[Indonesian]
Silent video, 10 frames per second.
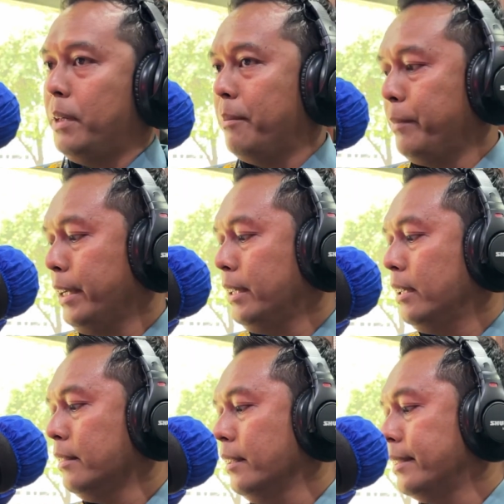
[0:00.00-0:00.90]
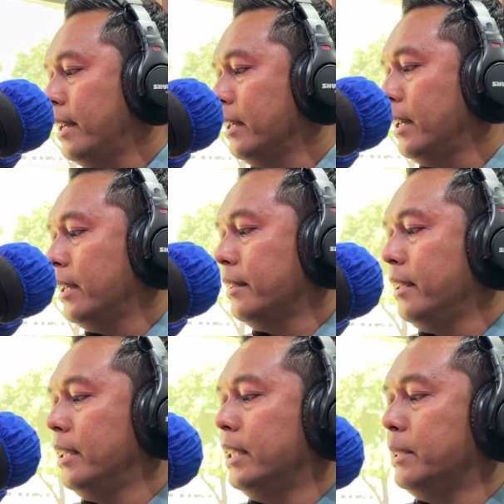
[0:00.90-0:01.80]
ABK tersangka
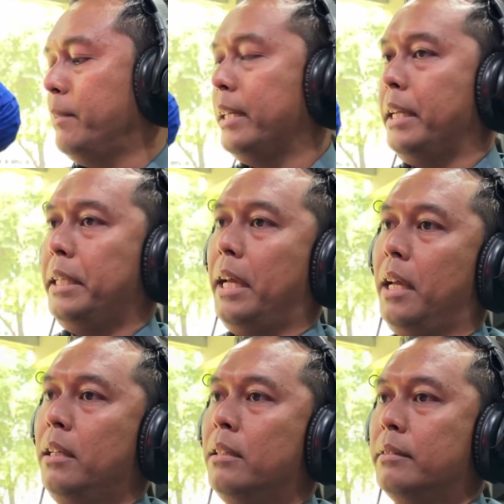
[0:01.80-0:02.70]
dan lain sebagainya